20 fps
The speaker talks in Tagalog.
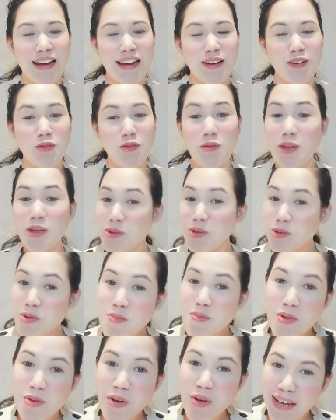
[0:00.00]
ang
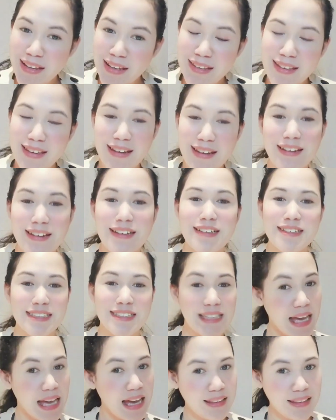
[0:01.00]
kwentong buhay niya
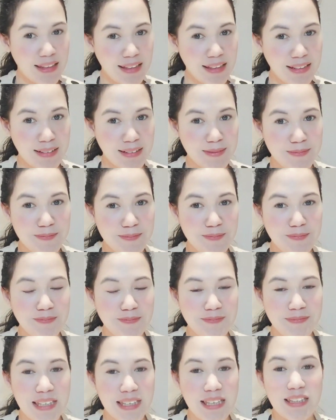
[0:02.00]
sa atin
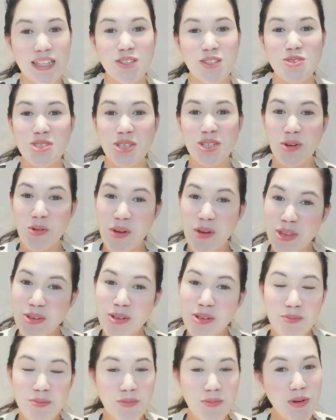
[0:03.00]
dito sa
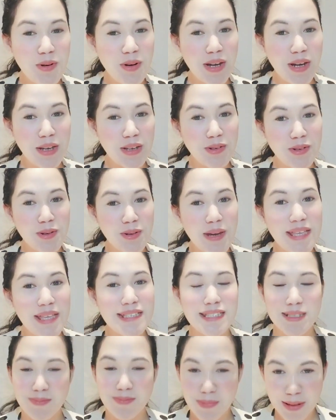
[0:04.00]
kwento ng buhay ko,
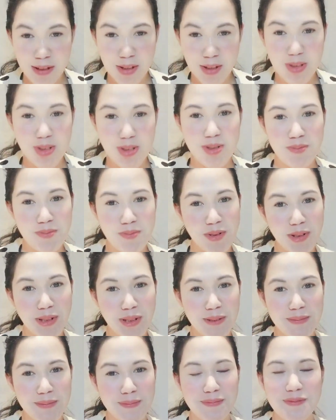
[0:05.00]
inspiration mo
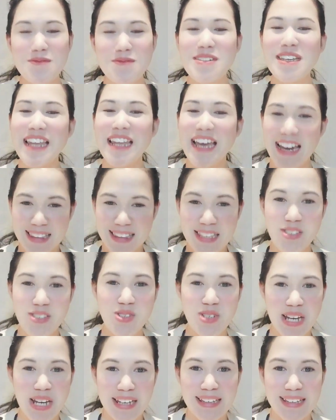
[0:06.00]
with Ate
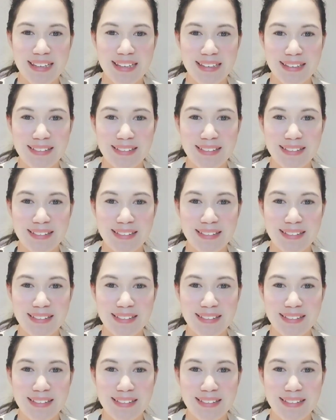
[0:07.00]
Jackie.